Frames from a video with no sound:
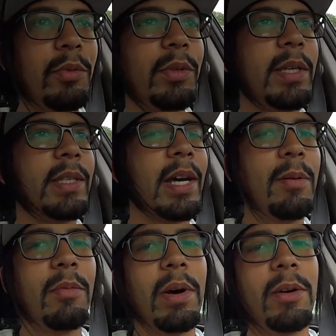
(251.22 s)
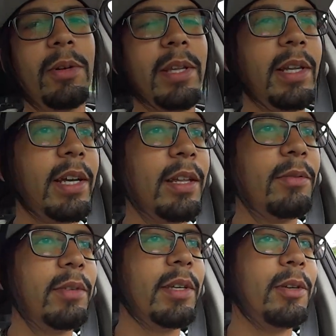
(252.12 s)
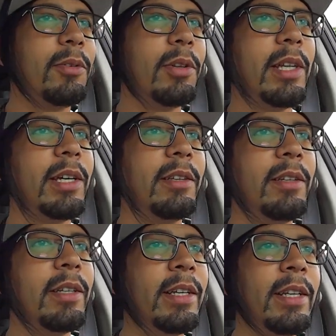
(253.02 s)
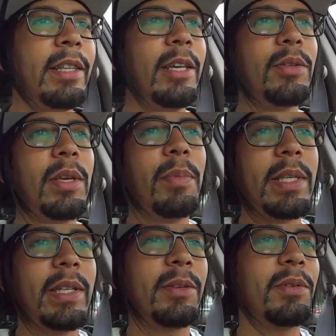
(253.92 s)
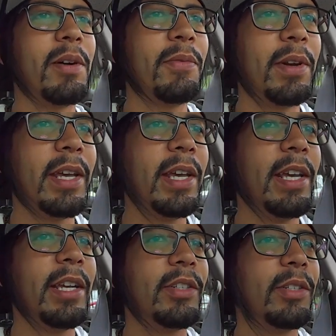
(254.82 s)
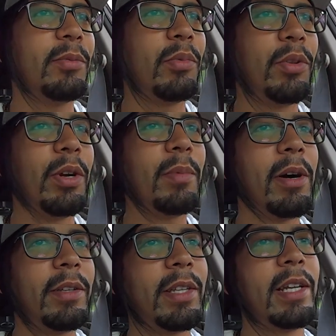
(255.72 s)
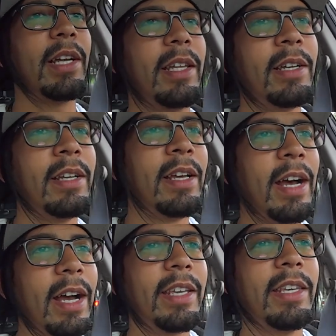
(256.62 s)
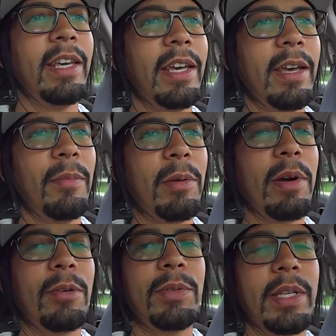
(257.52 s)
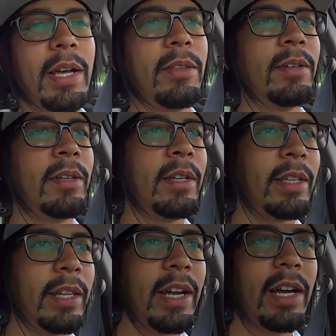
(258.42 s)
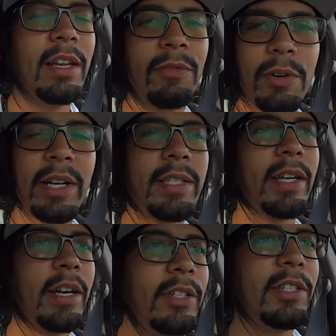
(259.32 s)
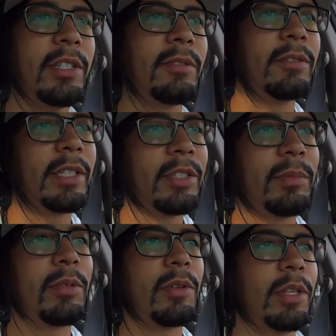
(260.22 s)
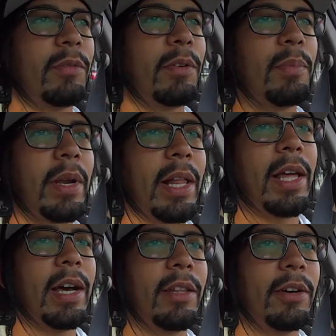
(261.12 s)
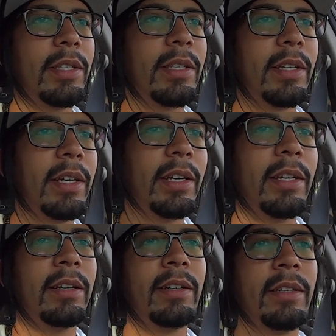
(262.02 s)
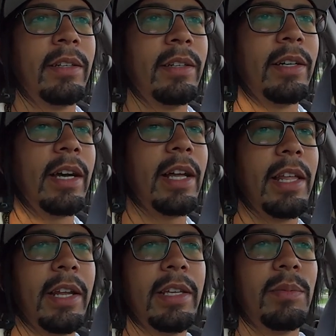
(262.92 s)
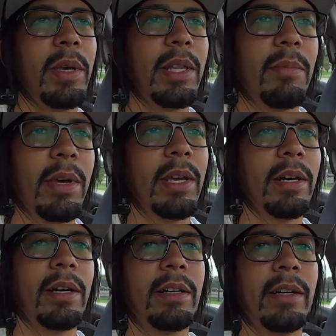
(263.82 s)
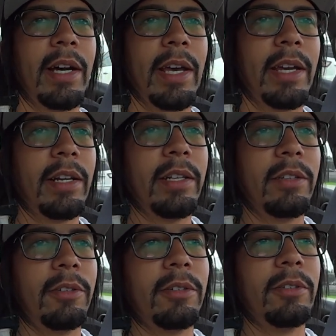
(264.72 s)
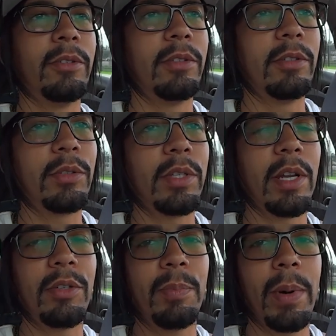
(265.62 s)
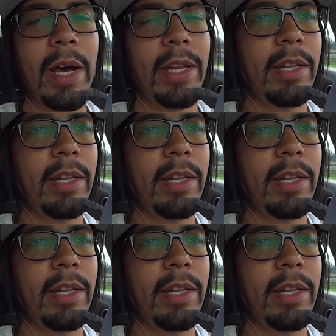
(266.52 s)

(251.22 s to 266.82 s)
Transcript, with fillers: mundo que sabe o bagulho, tá ligado? Fica enrolando. Tem os que passam na sua frente, tipo, normal, tá ligado? Aqui é meio bagunçado. Na Califórnia é certinho, velho. Tipo, quando eu fui pra lá, nossa, é... a galera respeita bem a, a regra ali do, do, sinal de pare,